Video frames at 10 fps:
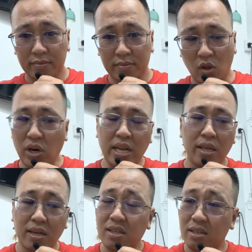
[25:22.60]
cho nên
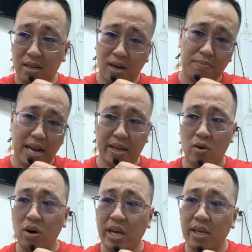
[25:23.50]
những trường hợp này
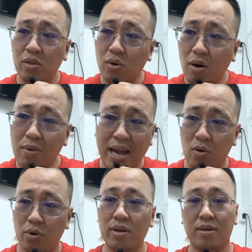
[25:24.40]
có khi tôi không an
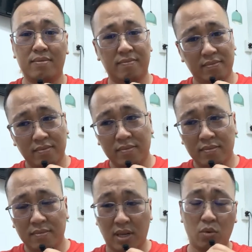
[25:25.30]
ủi được
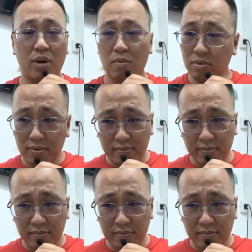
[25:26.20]
mà tôi nóng